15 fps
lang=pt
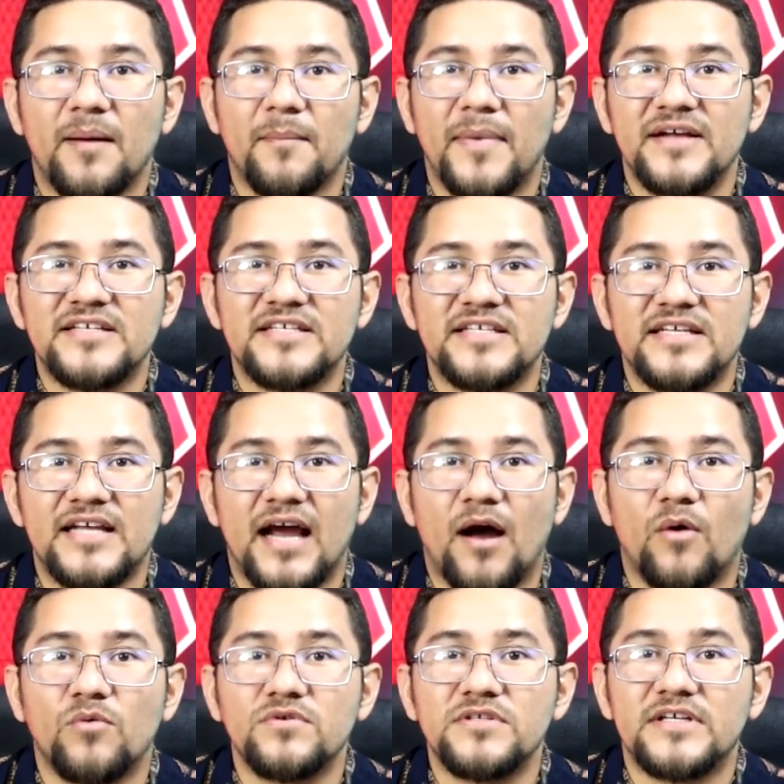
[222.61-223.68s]
mas sim
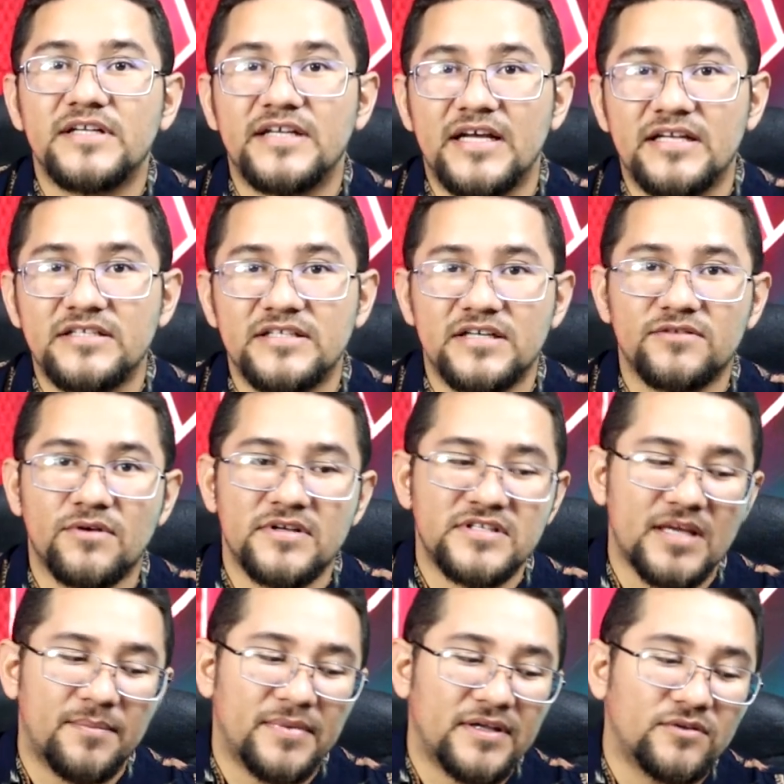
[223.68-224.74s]
alguns clientes já estão
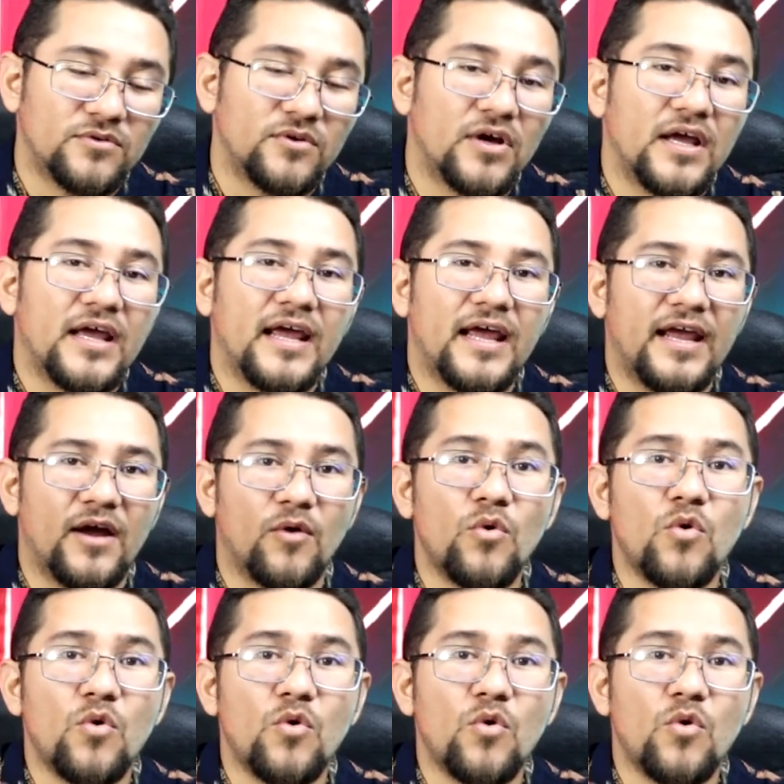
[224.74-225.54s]
recebendo é,